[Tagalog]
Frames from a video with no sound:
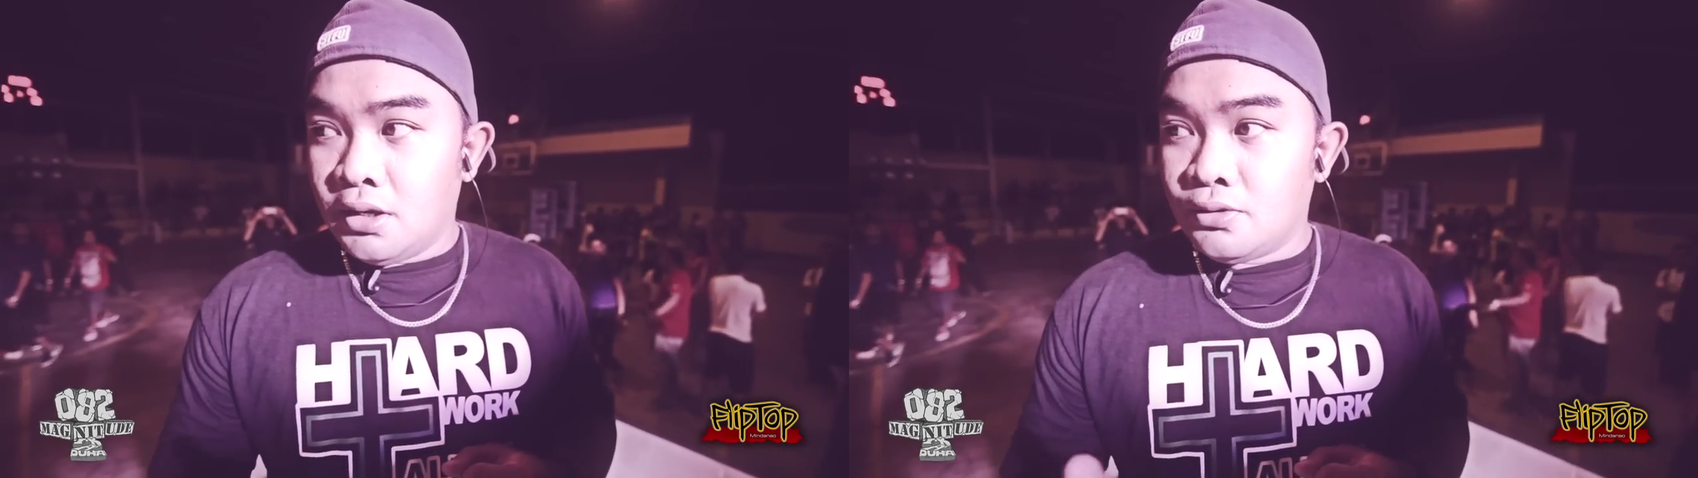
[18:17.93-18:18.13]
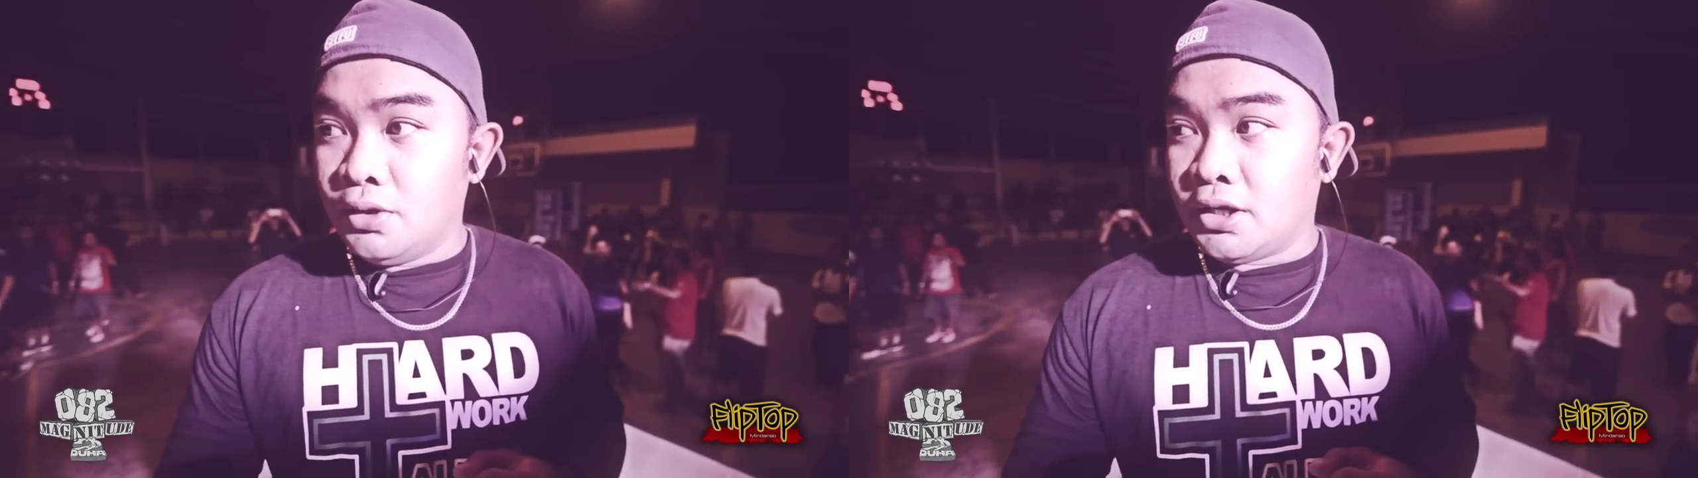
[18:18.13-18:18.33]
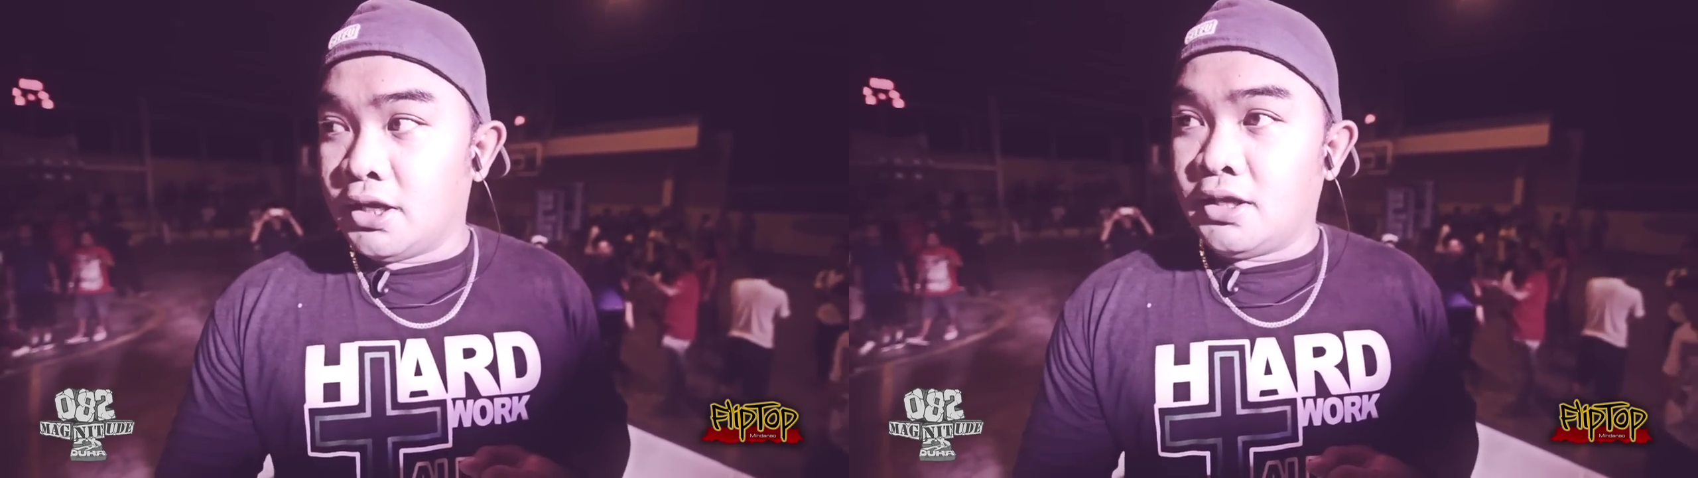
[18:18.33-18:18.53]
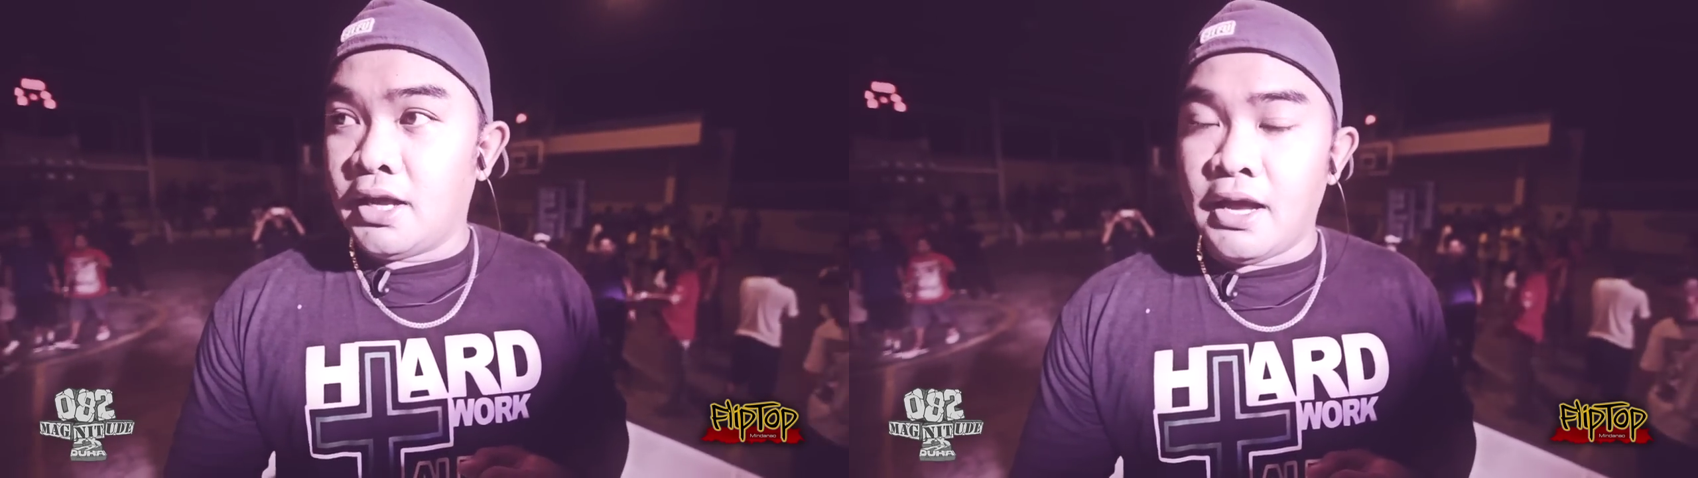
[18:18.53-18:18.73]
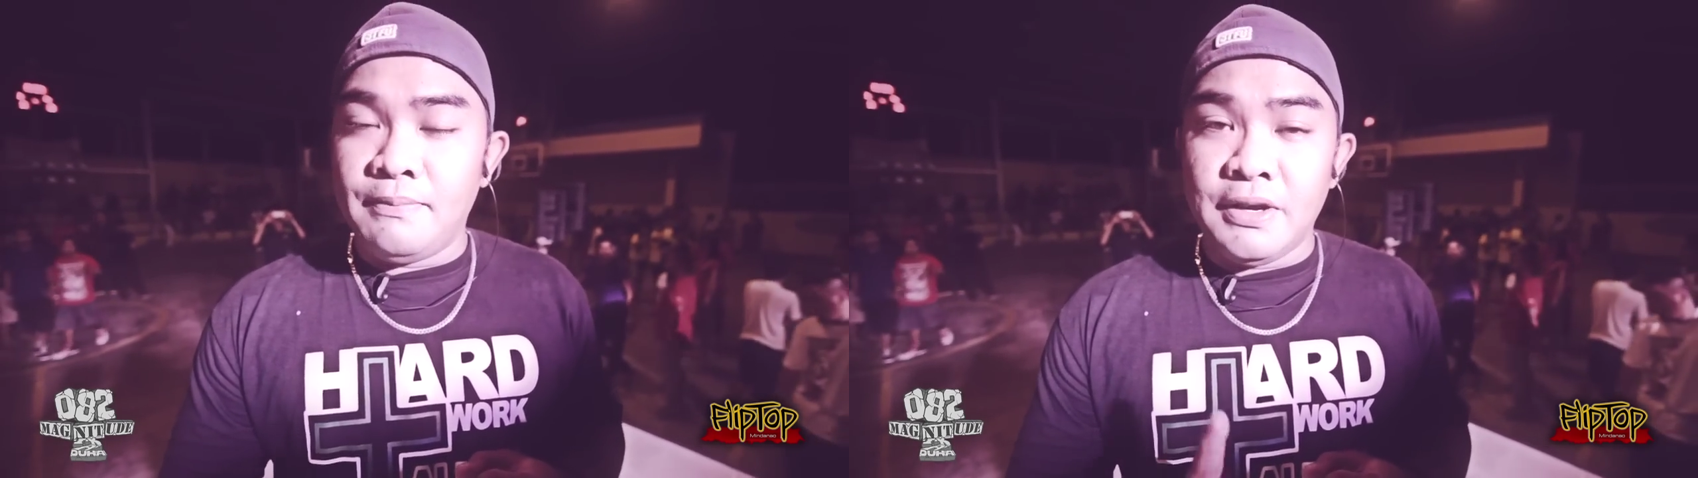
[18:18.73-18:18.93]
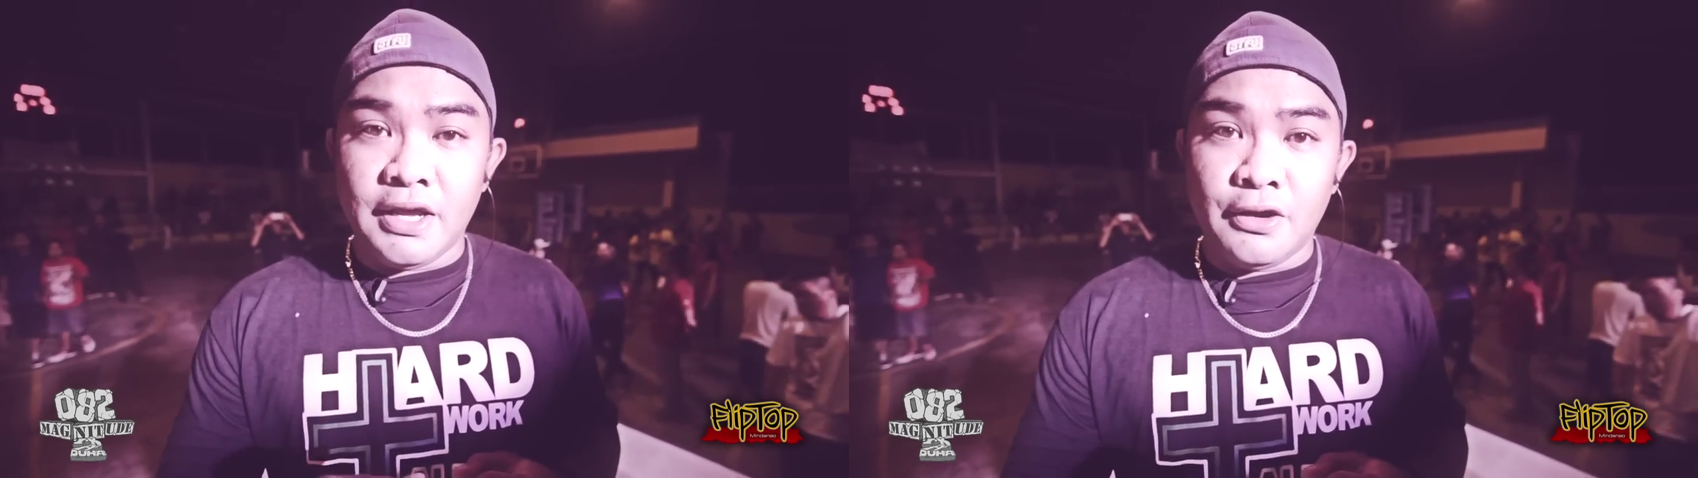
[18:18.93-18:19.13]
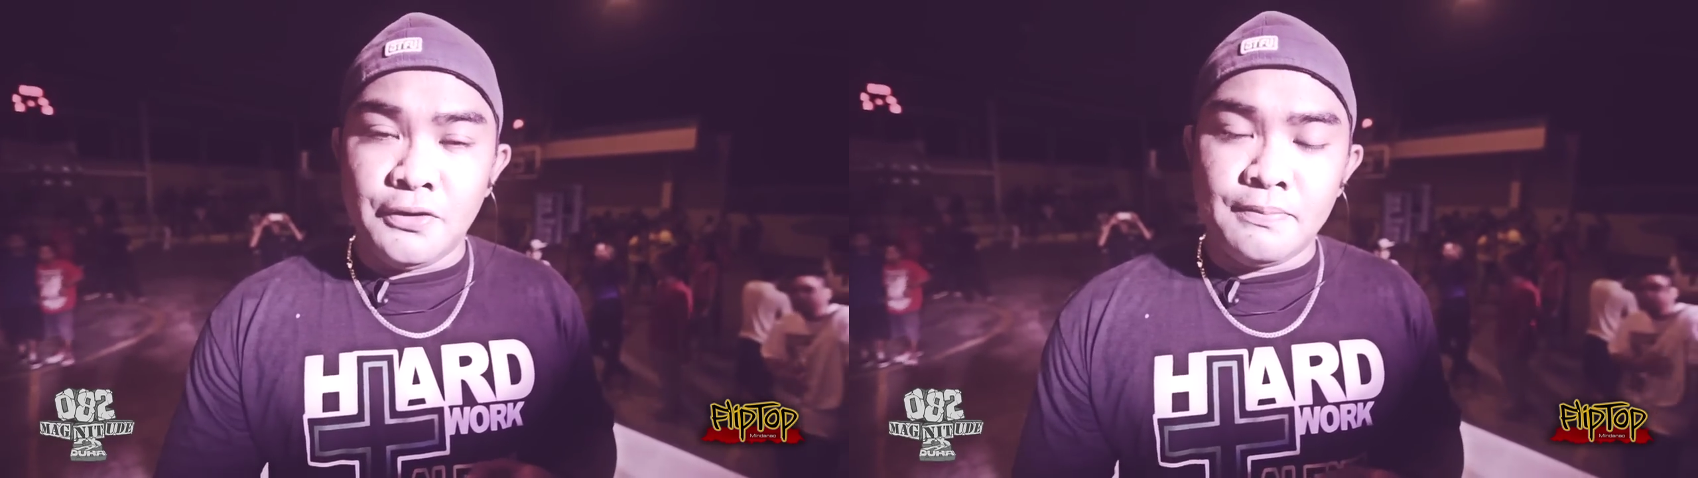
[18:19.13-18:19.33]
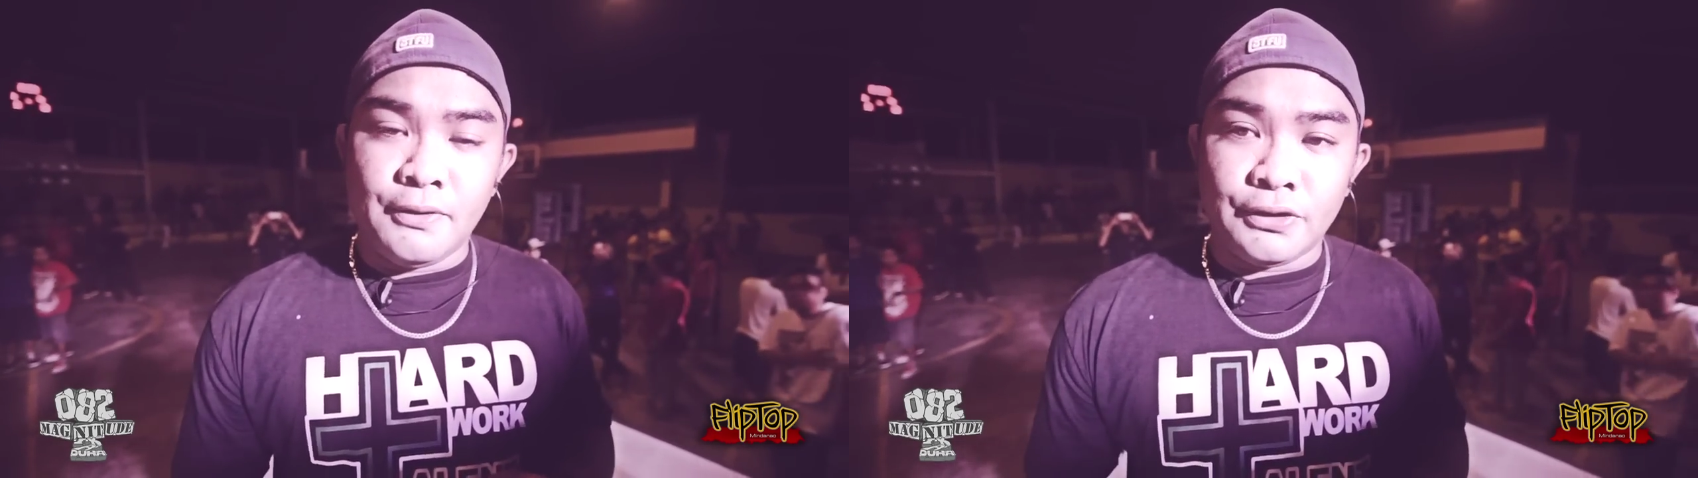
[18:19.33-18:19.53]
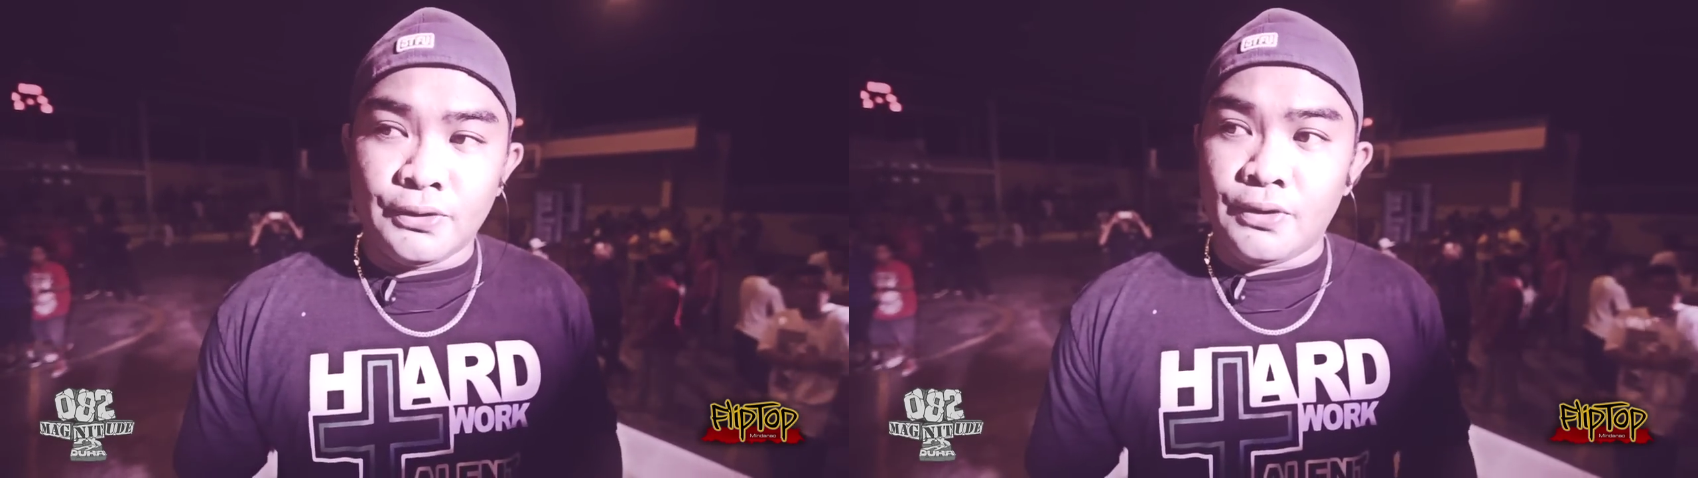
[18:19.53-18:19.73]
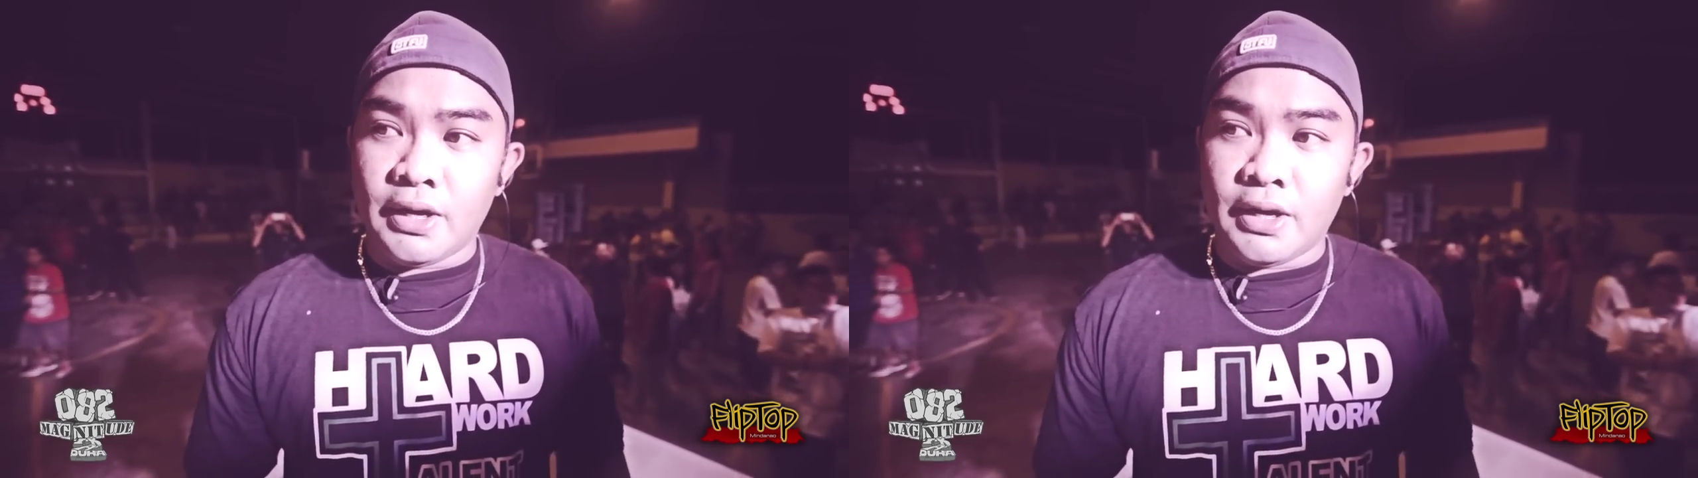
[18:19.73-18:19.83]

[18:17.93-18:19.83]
Cool Kid kaya binigay ko yung boto ko